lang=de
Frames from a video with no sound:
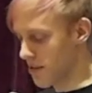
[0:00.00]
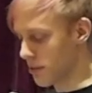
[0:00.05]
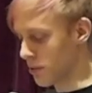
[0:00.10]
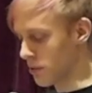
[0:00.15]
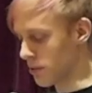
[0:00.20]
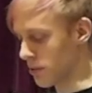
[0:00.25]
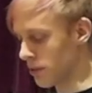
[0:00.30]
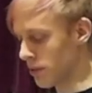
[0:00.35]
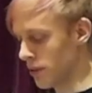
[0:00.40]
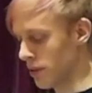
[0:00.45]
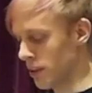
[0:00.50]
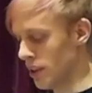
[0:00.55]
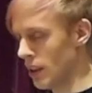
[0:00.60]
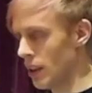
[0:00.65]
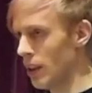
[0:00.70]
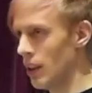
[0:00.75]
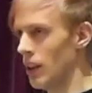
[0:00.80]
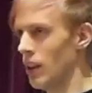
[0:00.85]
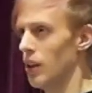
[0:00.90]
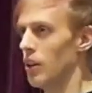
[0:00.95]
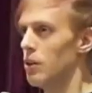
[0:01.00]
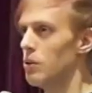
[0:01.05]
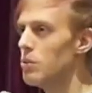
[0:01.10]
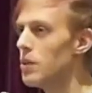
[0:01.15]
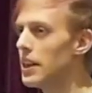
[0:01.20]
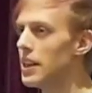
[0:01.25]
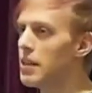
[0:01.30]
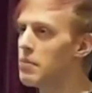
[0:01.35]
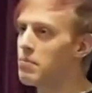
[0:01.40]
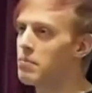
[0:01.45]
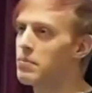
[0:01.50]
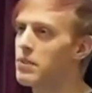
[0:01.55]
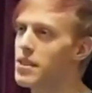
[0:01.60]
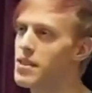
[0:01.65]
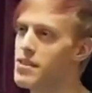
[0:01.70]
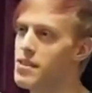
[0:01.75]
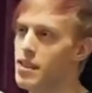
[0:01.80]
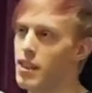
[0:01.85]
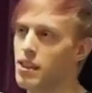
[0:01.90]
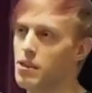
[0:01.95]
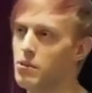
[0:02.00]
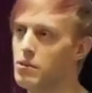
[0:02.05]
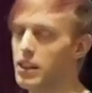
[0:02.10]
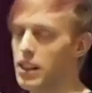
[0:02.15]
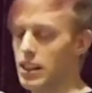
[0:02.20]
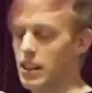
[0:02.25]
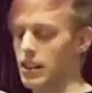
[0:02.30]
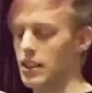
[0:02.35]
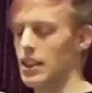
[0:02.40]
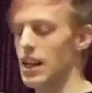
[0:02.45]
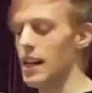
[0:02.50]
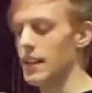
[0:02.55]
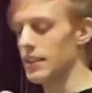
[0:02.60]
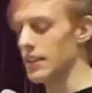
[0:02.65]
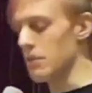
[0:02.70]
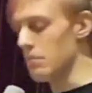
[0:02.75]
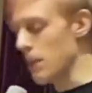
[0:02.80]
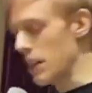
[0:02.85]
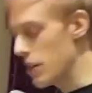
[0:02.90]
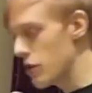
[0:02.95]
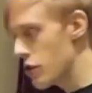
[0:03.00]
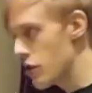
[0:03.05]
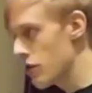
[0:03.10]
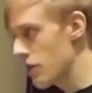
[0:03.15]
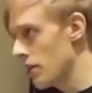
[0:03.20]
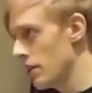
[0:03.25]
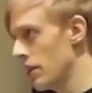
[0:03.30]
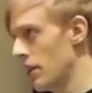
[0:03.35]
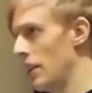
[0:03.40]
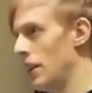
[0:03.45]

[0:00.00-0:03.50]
zu tun, nur eben diese Technologien in der Hand der Menschen,